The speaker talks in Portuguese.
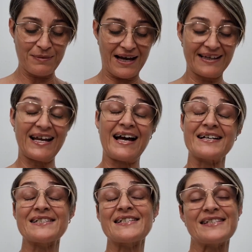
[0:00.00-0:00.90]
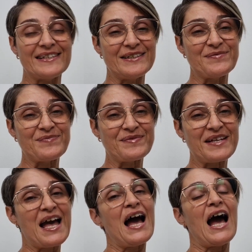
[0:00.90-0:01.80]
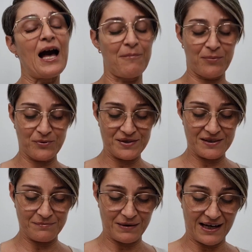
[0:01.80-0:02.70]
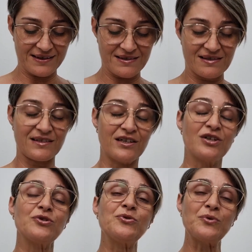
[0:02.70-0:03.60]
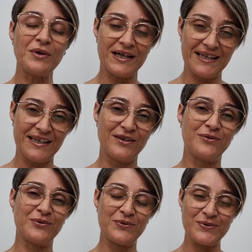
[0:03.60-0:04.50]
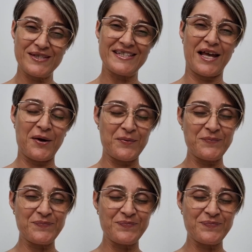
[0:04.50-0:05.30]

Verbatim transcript: para assim aproximar-se do reino do céu.